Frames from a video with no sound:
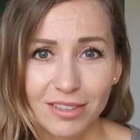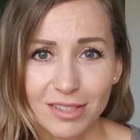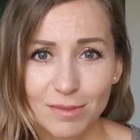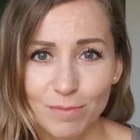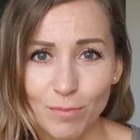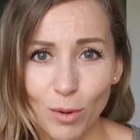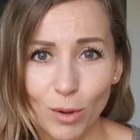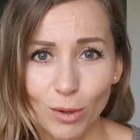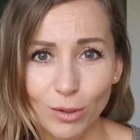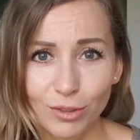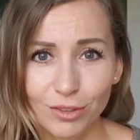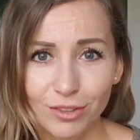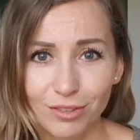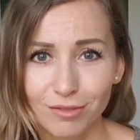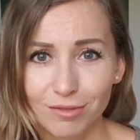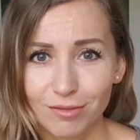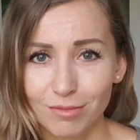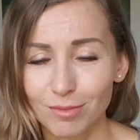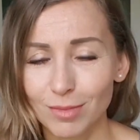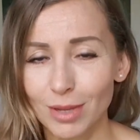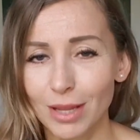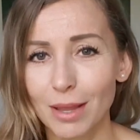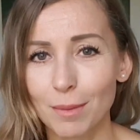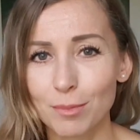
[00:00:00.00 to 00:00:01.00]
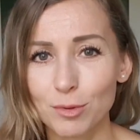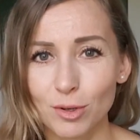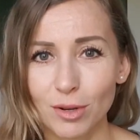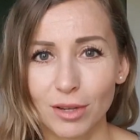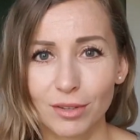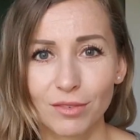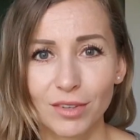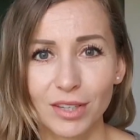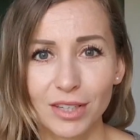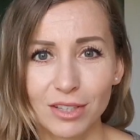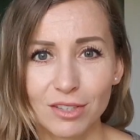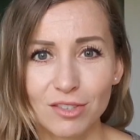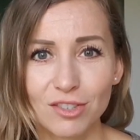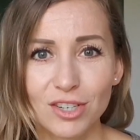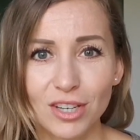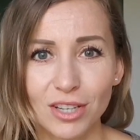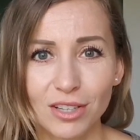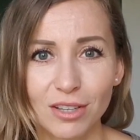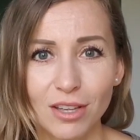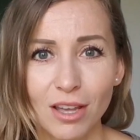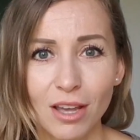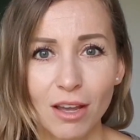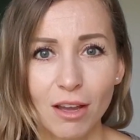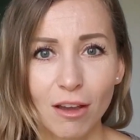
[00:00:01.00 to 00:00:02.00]
sport, ma na przykład w jeden
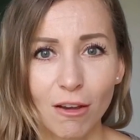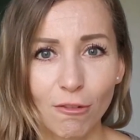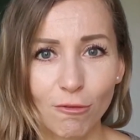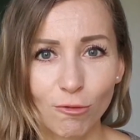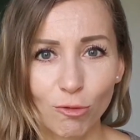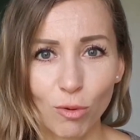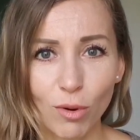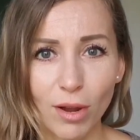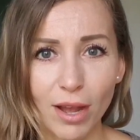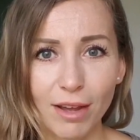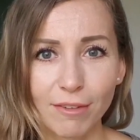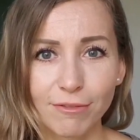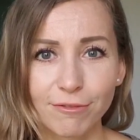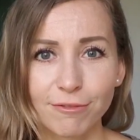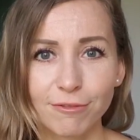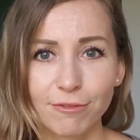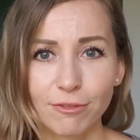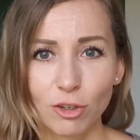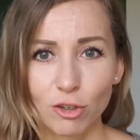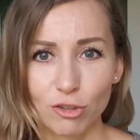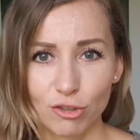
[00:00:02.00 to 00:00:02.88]
dzień WF,